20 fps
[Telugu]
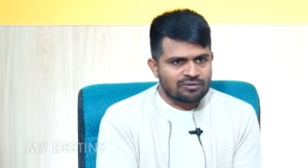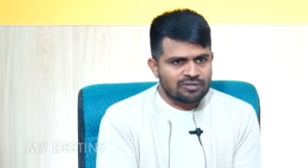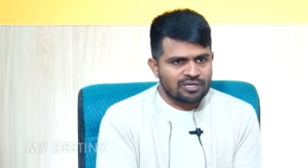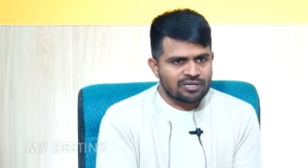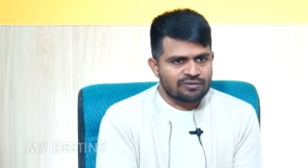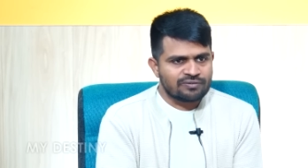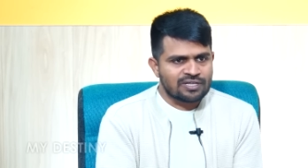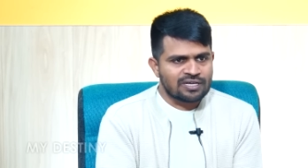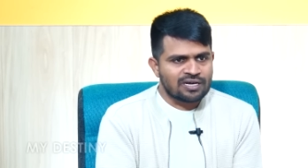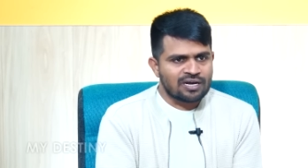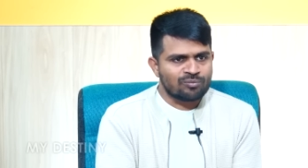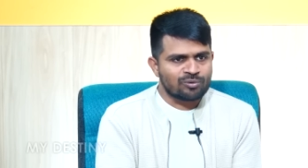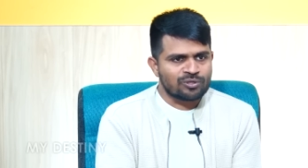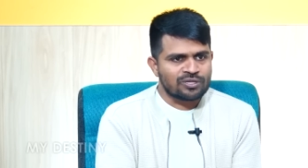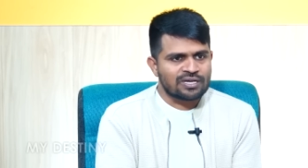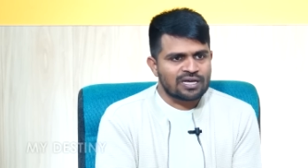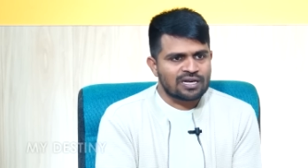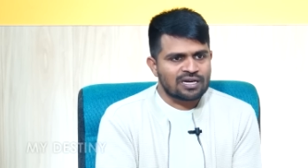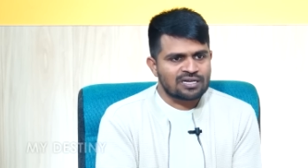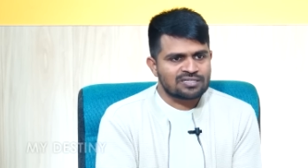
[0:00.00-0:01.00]
ఏ విధంగా
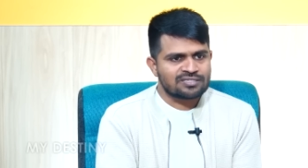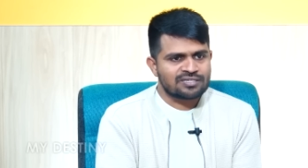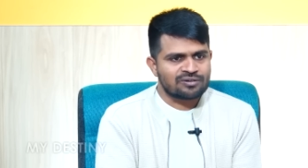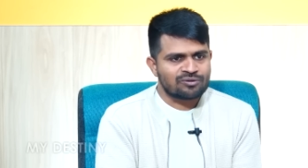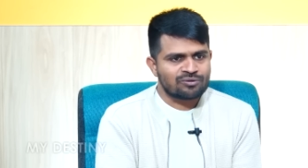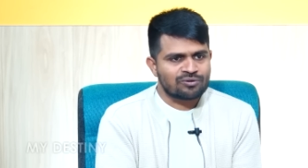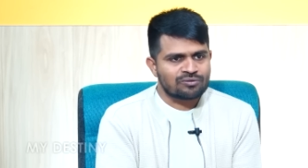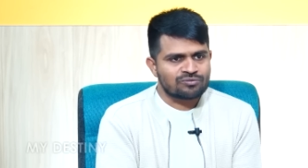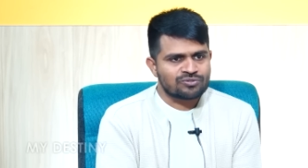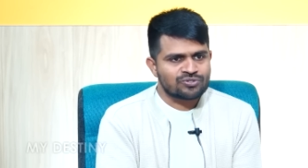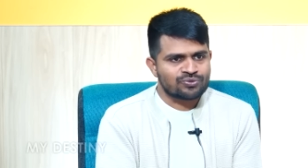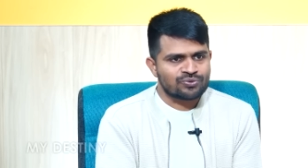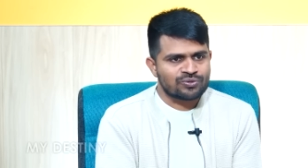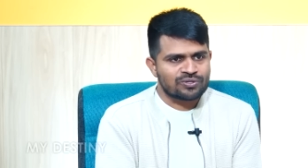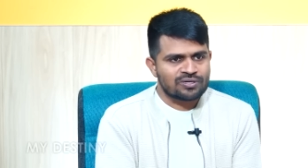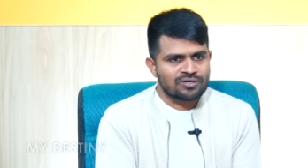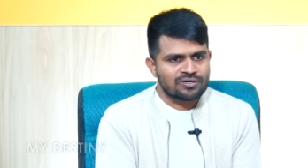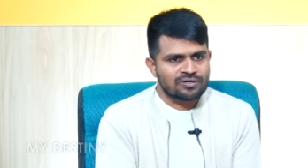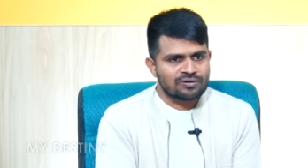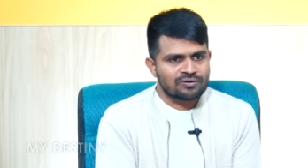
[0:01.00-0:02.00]
ముందుకెళ్లాల్సినటువంటి అవసరం
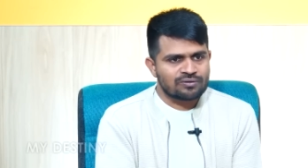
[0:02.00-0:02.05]
ఉందంటారు